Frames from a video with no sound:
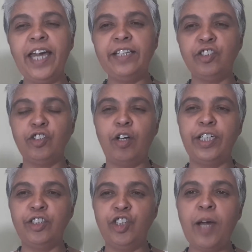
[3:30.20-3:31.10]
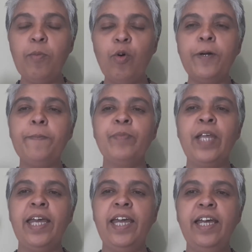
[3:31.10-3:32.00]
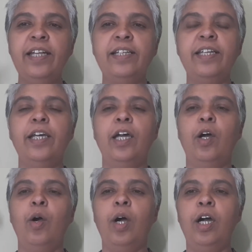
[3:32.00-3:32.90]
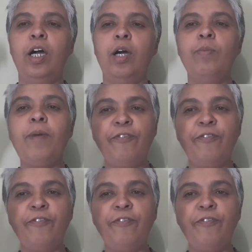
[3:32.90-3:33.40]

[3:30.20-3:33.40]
que é a história de amor entre uh, uma